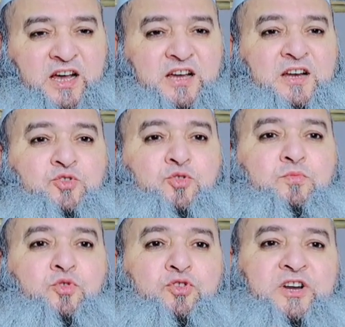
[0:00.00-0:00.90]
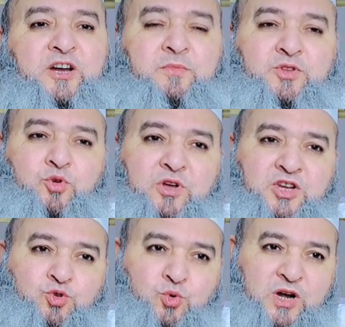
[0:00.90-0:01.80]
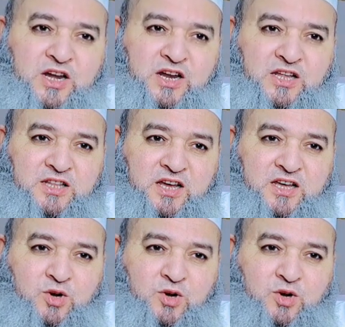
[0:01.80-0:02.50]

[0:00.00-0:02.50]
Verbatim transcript: अगर तुम उन नेमतों का शुक्राना अदा